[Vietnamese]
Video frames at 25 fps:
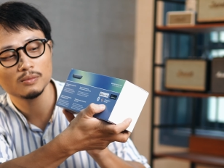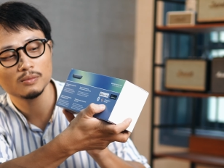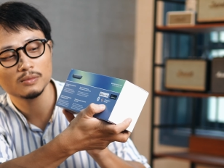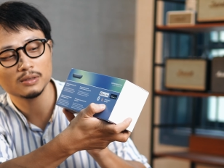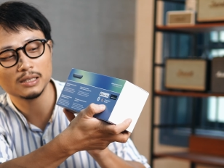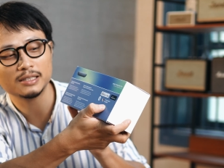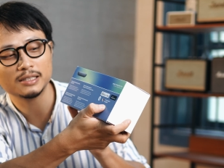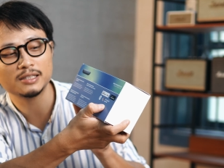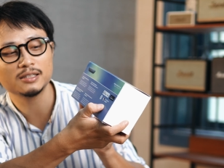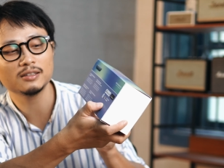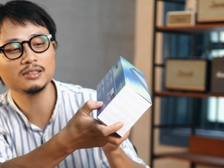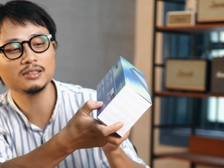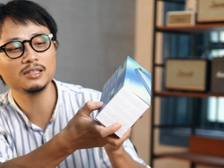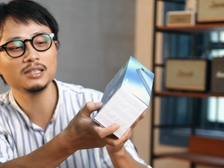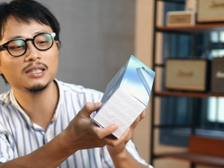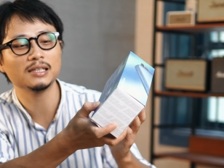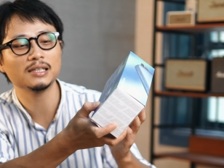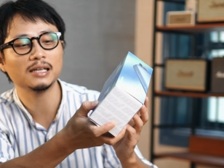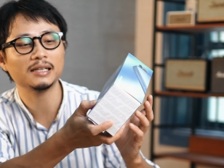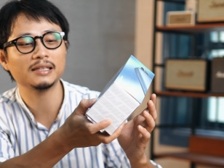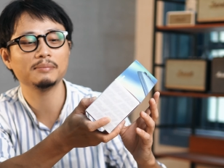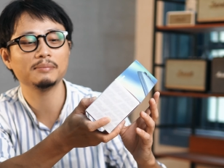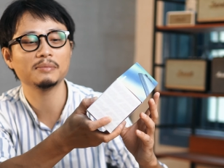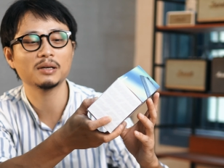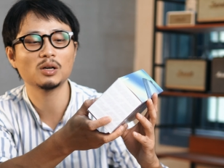cái chứng chỉ
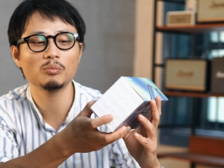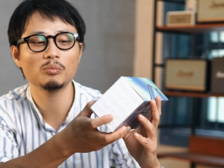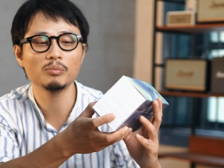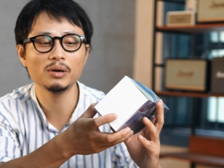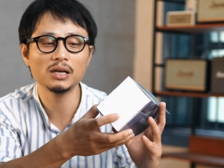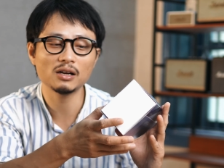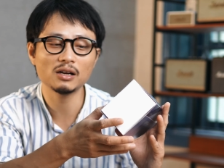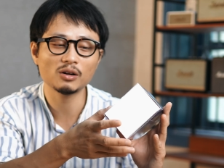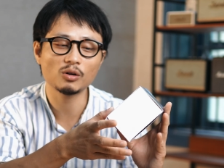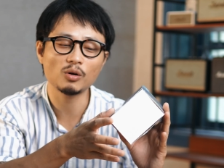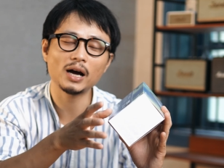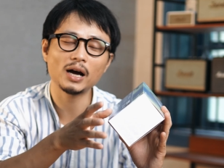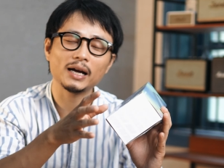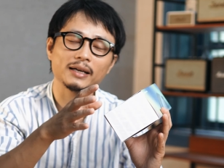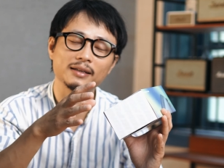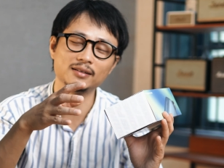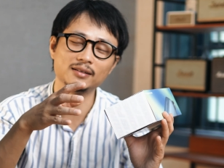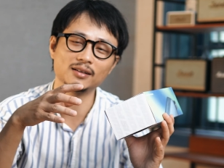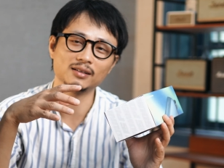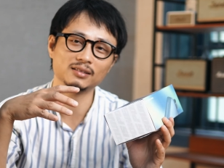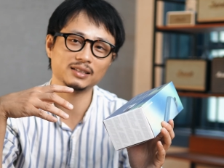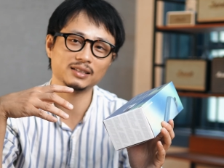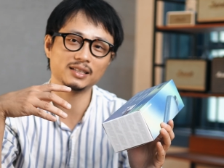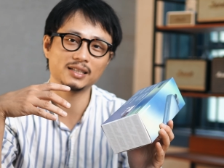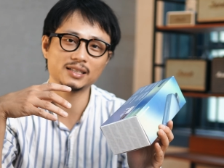này thì mình không biết là có ảnh
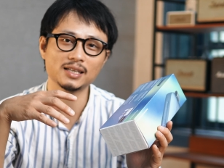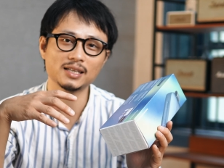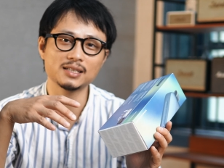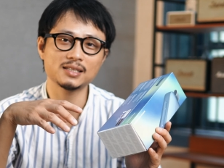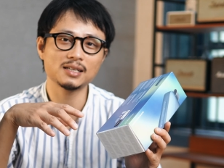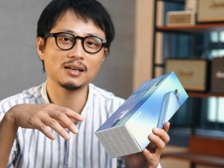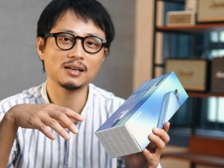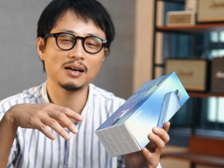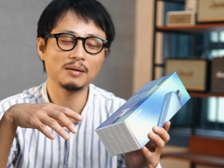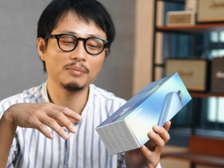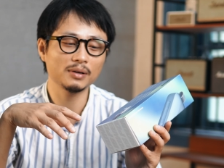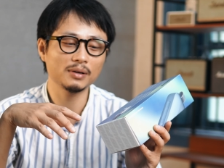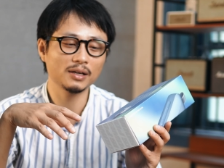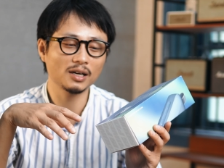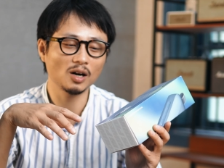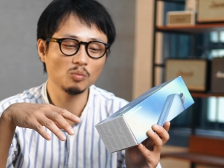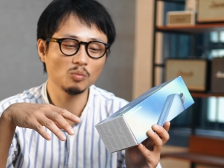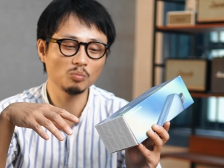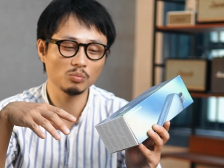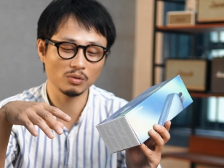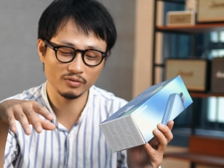hưởng gì đến cái chất âm hay không